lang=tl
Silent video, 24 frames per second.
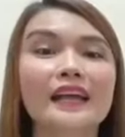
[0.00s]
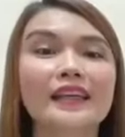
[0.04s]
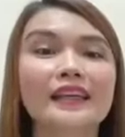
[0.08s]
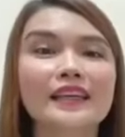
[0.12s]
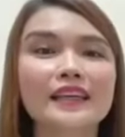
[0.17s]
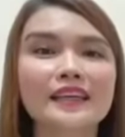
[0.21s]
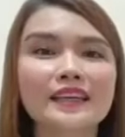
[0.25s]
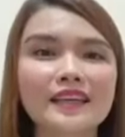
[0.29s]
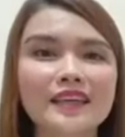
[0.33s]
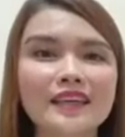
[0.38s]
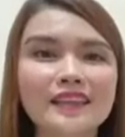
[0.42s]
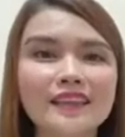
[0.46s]

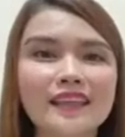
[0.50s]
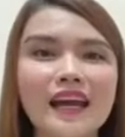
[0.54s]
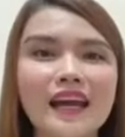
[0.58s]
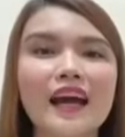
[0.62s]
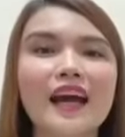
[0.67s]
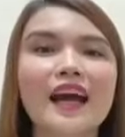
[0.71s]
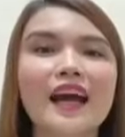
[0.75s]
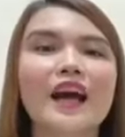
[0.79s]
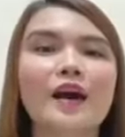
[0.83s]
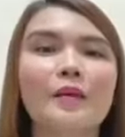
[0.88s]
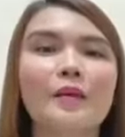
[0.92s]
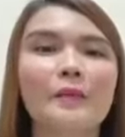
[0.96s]

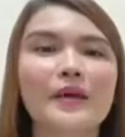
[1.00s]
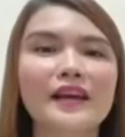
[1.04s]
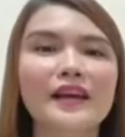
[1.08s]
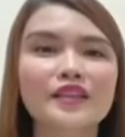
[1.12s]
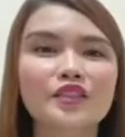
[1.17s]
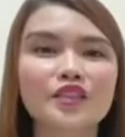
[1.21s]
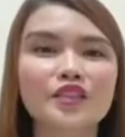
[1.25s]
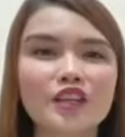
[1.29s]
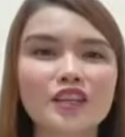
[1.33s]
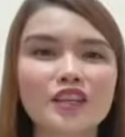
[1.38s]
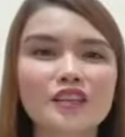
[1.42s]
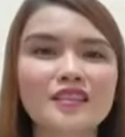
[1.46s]
kikita
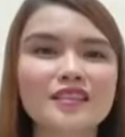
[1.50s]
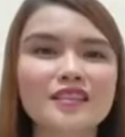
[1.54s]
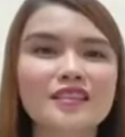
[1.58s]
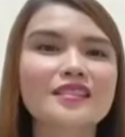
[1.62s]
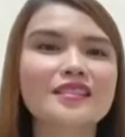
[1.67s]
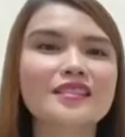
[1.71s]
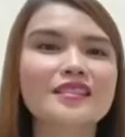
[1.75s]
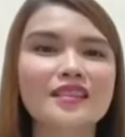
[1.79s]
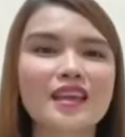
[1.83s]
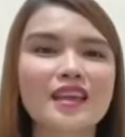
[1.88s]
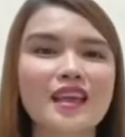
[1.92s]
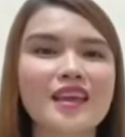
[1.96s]
by just
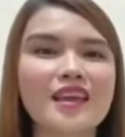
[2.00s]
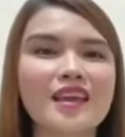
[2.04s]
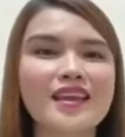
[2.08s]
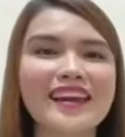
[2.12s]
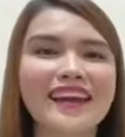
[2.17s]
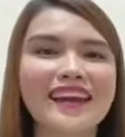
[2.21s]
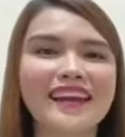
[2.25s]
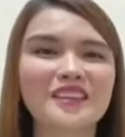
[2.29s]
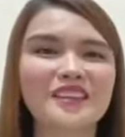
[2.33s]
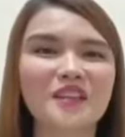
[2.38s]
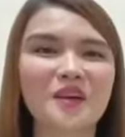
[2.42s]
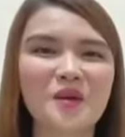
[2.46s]
staying
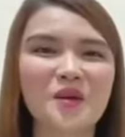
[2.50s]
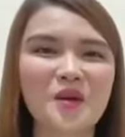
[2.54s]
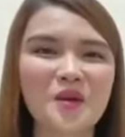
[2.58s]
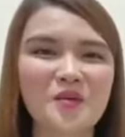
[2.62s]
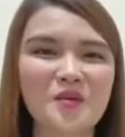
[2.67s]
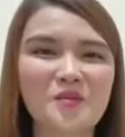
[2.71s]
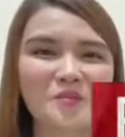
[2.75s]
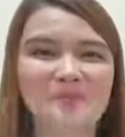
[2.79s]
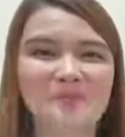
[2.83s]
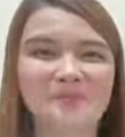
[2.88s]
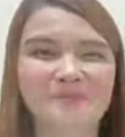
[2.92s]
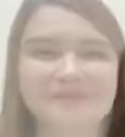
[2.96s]
at home.